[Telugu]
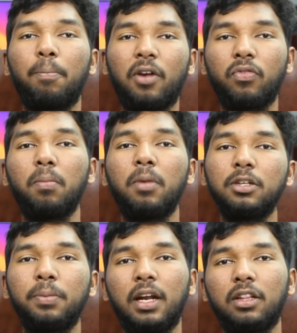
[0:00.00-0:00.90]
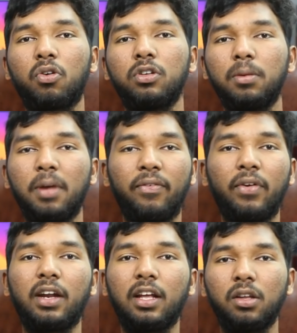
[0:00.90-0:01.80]
పర్ఫార్మెన్స్ మీద అయితే కొంచెం
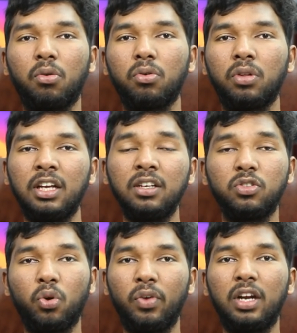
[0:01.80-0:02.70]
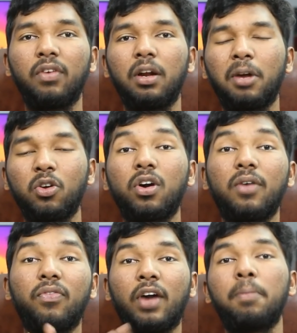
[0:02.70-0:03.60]
ఎఫెక్ట్ అయితే ఉంటుంది సో వీటి వల్ల మనకు
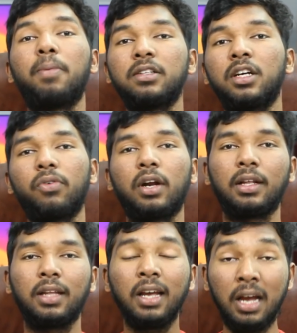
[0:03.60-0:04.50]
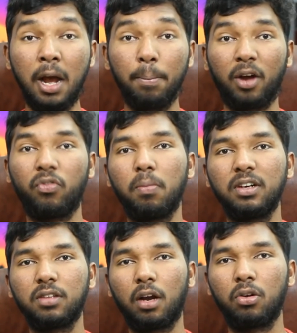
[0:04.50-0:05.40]
ఒక ఫైవ్ పర్సెంట్ వరకు అయితే
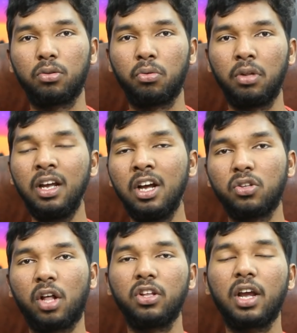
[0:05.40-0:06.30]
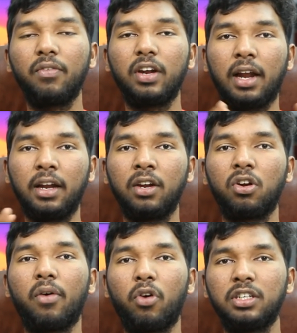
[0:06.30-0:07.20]
పర్ఫార్మెన్స్ తగ్గుతుంది సో అందుకే వీటన్నిటిని
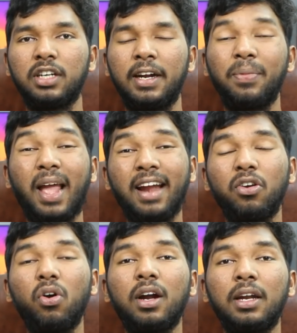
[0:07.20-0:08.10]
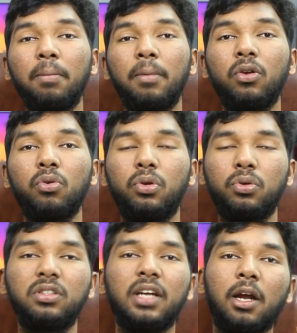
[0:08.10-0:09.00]
కూడా అవాయిడ్ చేయండి అండ్ ఇంకొకటి మీరు
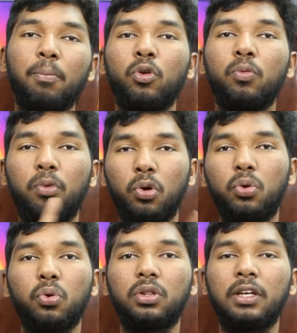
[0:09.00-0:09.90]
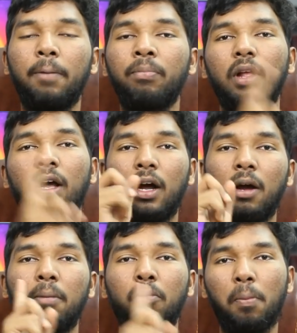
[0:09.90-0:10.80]
యూజ్ అయినప్పుడు బ్లూటూత్ని
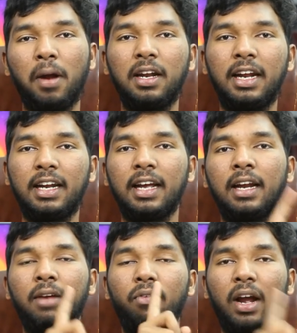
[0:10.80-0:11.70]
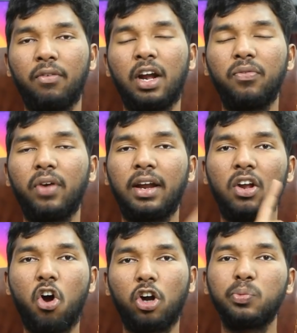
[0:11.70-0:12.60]
మొబైల్ డేటాని వైఫైని
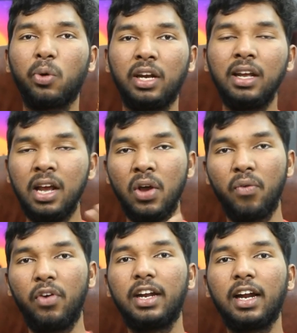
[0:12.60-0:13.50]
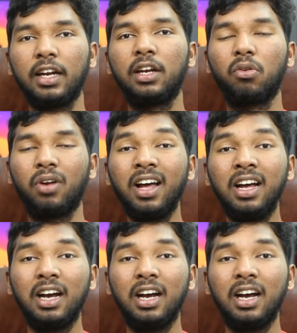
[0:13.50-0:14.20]
హాట్స్పాట్ని వీటన్నిటిని కూడా